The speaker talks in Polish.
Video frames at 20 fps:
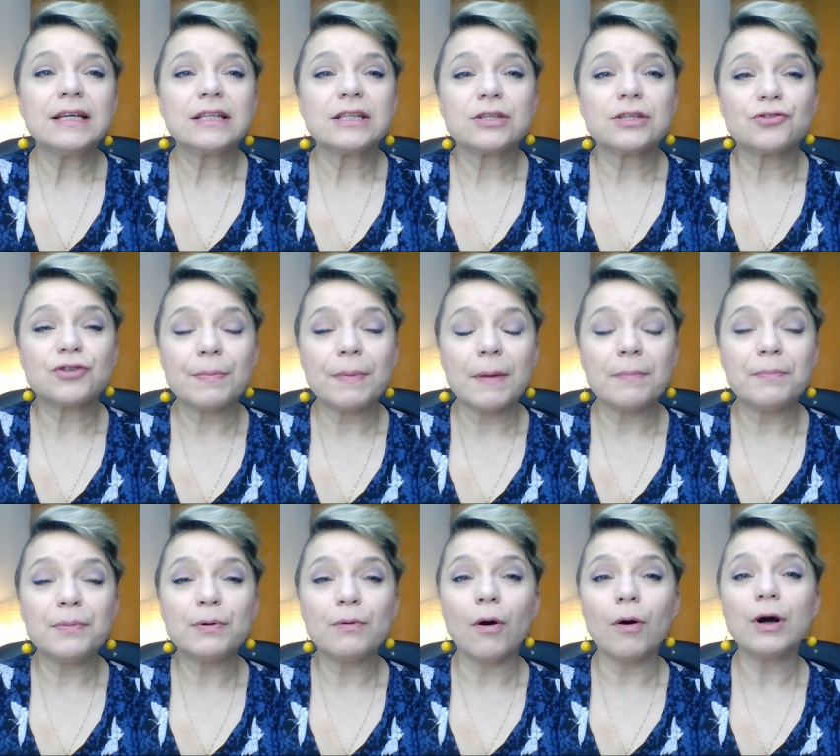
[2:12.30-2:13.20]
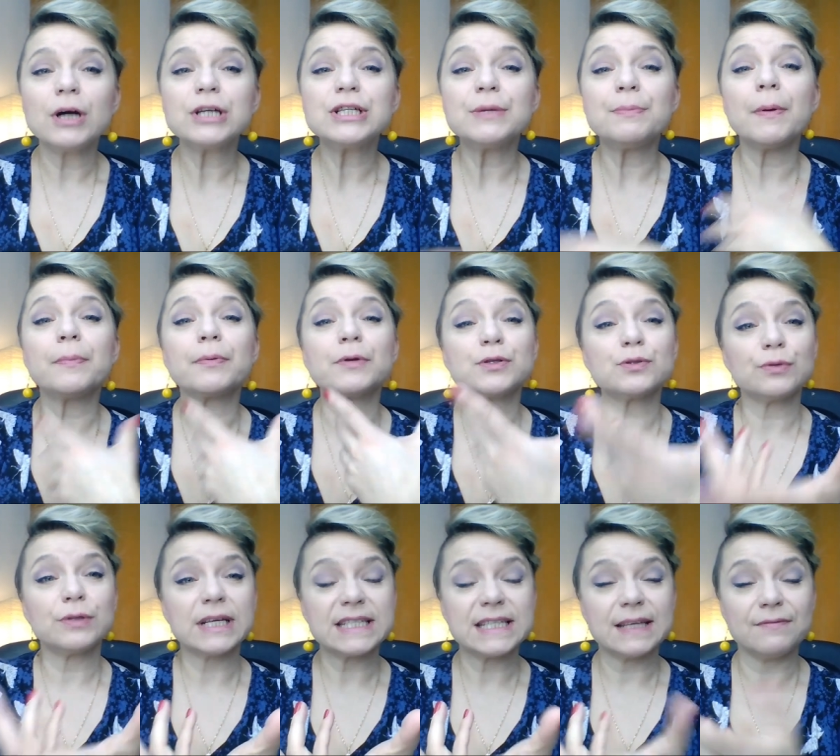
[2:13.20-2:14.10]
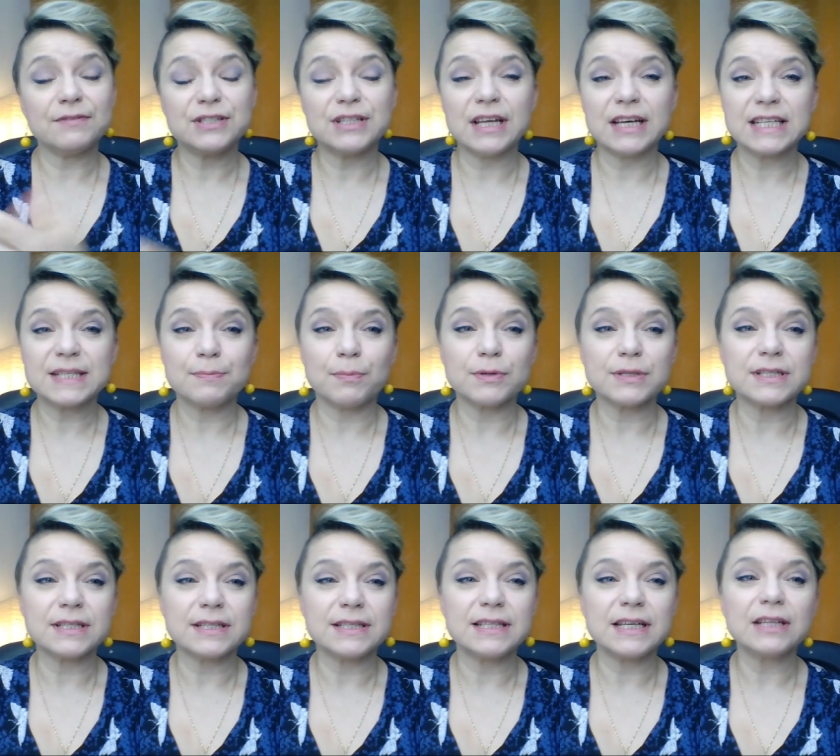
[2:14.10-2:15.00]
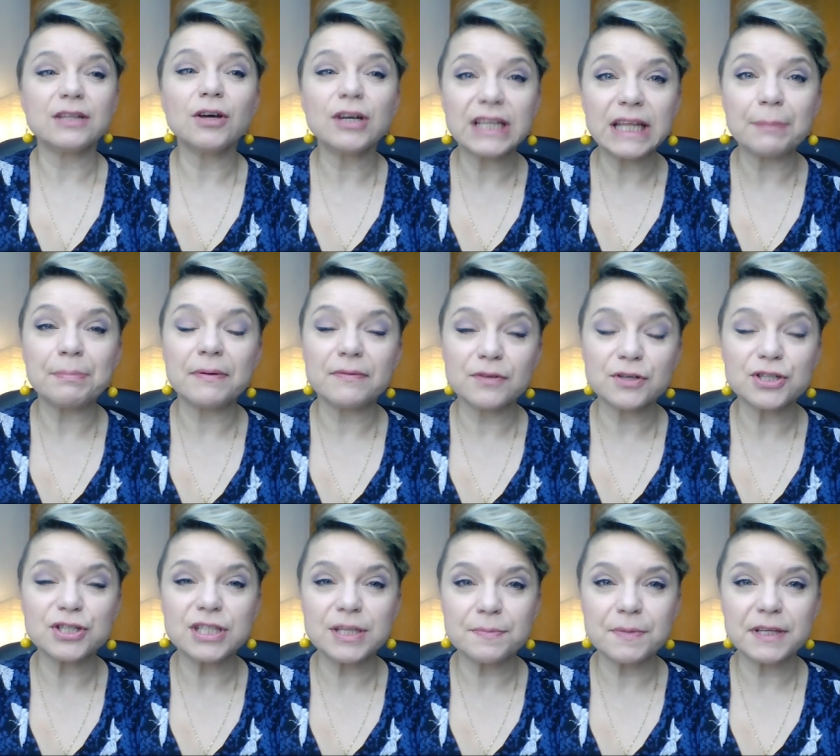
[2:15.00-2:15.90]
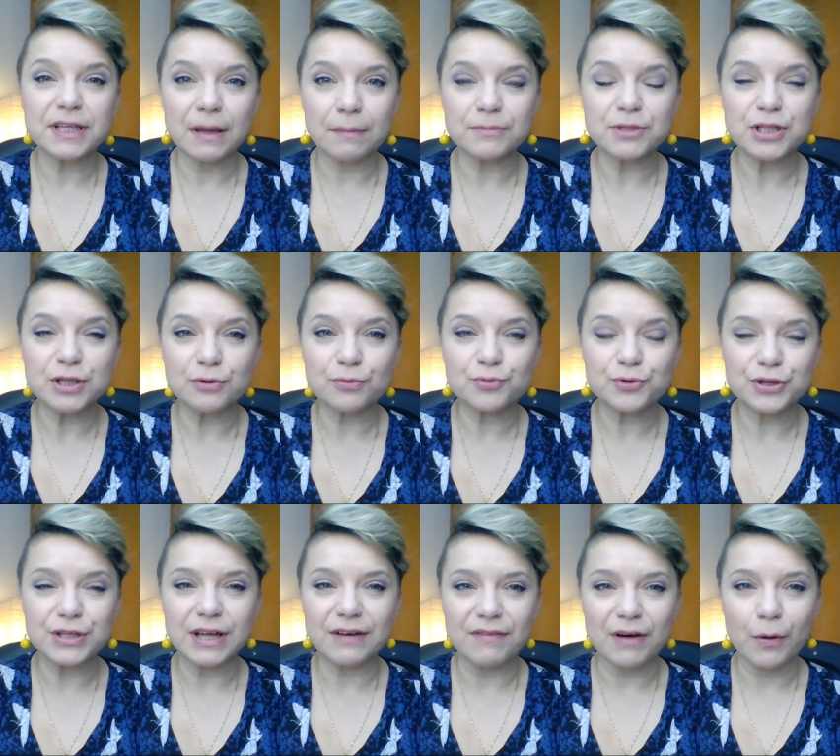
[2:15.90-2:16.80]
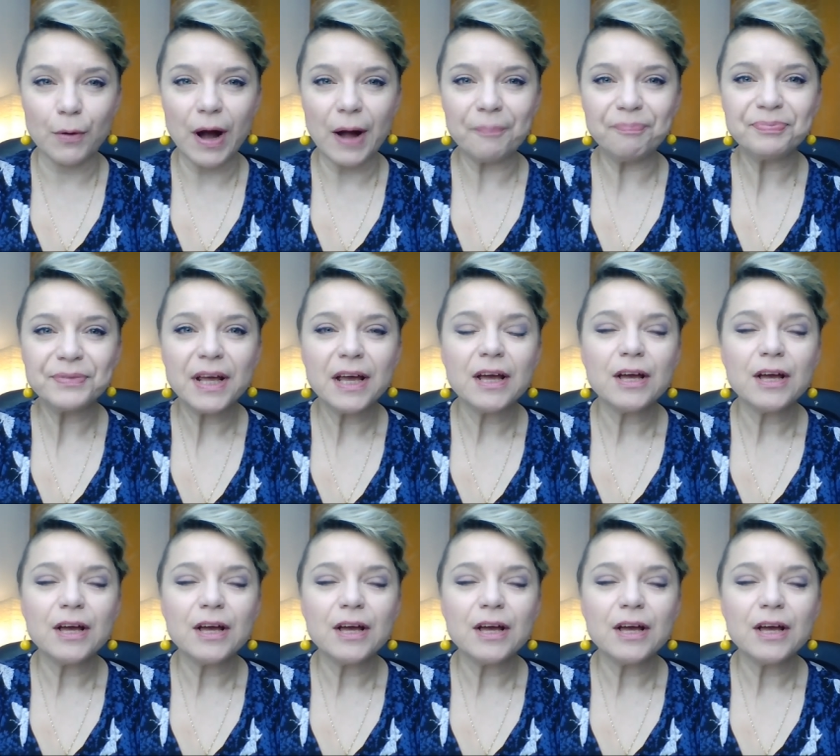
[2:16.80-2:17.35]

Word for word: Trzeba było się po prostu nastawić na ekspozycję, no i ta pewność ciebie tam się przydawała.